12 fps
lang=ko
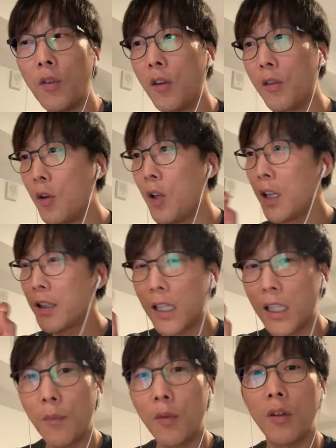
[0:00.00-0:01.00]
그래서
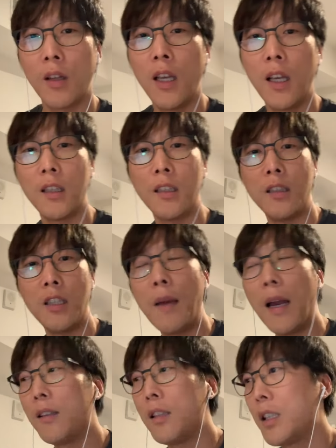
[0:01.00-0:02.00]
다시 한번 그
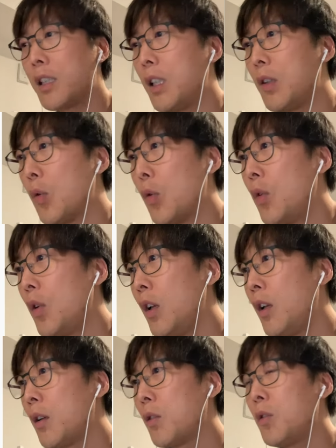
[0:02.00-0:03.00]
리마인드 시키고
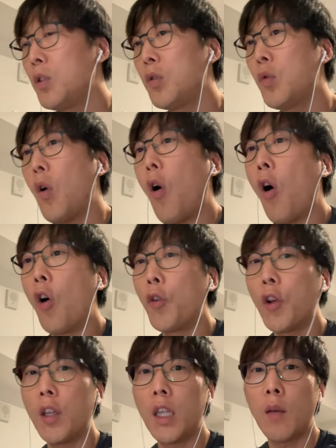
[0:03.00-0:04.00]
그런 식으로
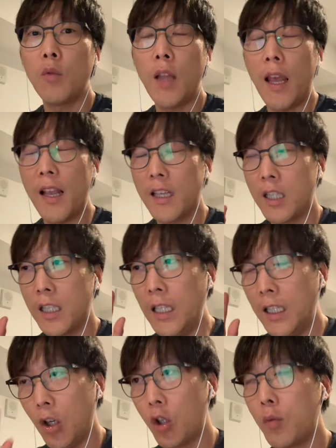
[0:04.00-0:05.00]
언어기 때문에
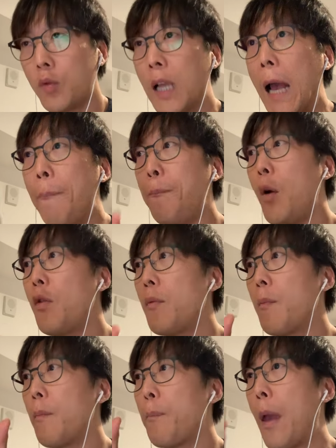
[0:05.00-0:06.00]
진짜 여러분들 한 번
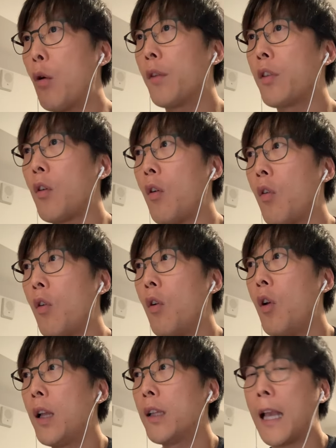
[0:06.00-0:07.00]
배워서
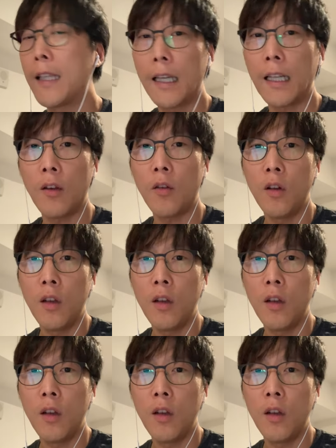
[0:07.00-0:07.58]
되잖아요.